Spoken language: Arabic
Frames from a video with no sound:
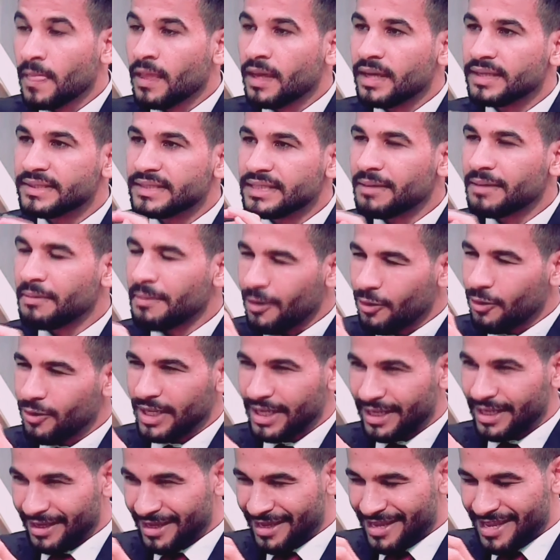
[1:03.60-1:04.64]
السبب هقول
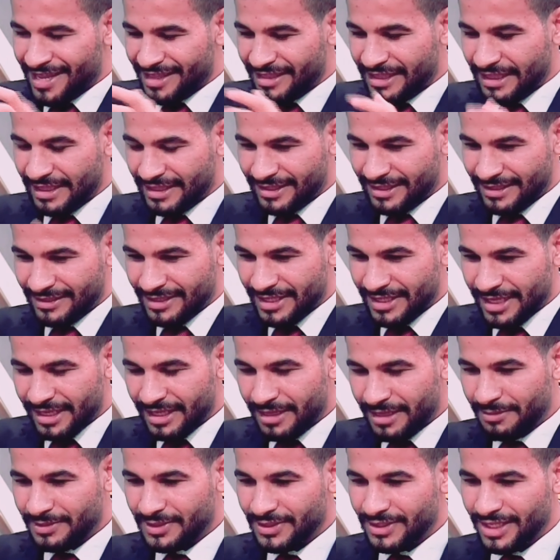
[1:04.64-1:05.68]
لك هي تقنيه
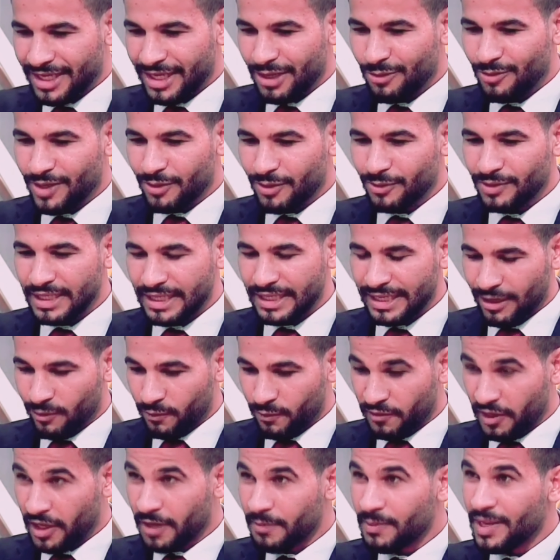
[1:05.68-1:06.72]
كده بسيطه حلوه قوي لو
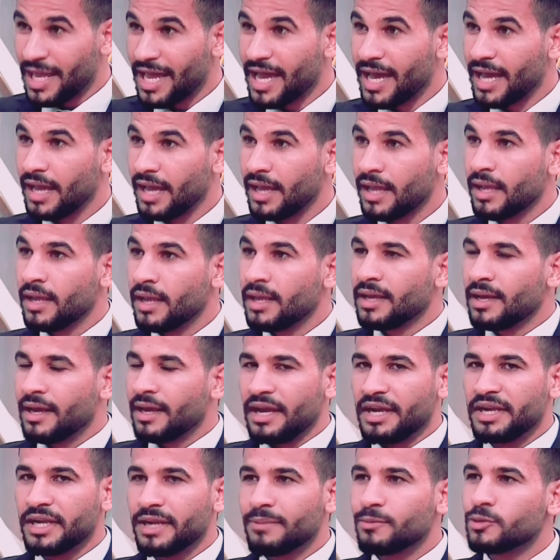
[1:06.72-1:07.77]
فهمناها
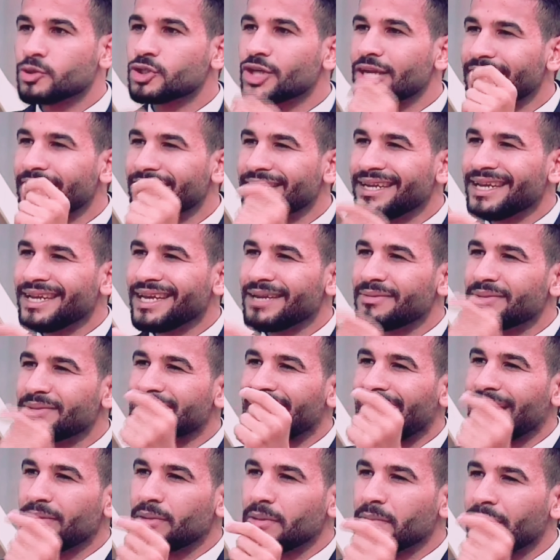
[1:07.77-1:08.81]
احنا مشكلتنا ان احنا
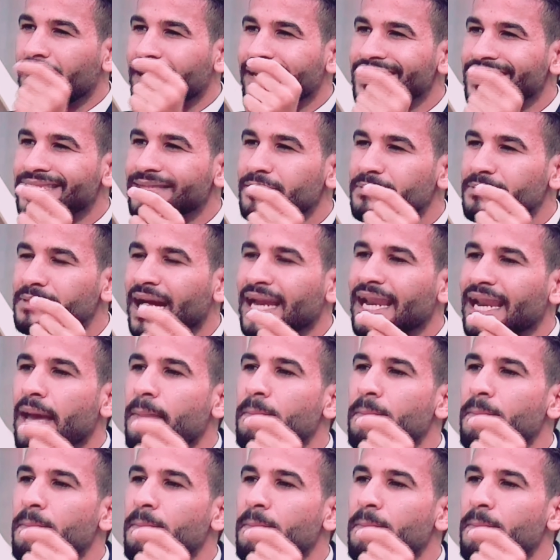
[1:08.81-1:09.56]
بنتعامل مع الجسم بتاعنا